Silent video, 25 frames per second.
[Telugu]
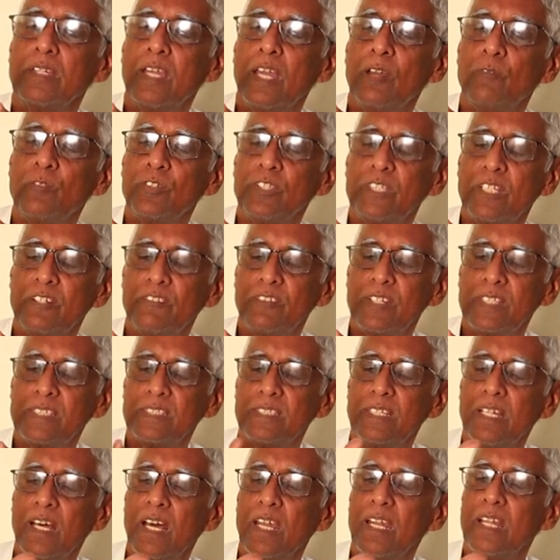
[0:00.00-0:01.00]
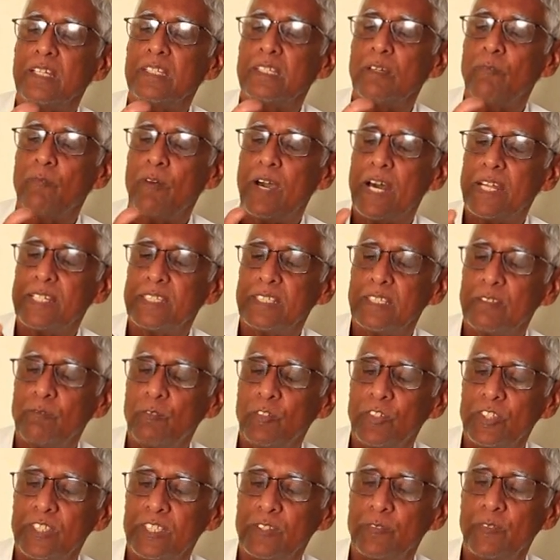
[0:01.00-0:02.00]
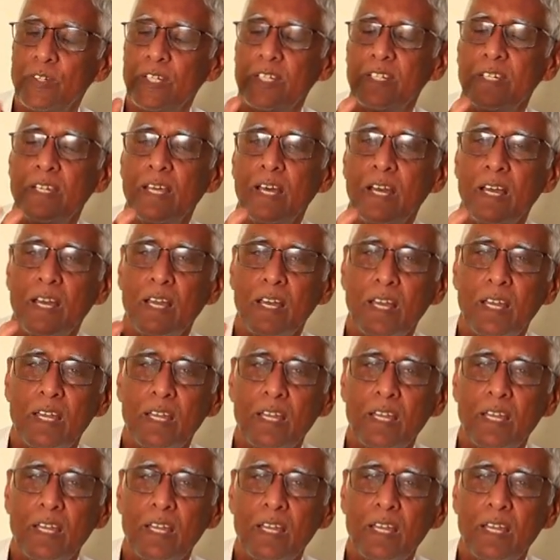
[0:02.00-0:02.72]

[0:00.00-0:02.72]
ఏ ముద్ర వేసినా లేకపోతే మార్చి ముడిచిపెట్టినా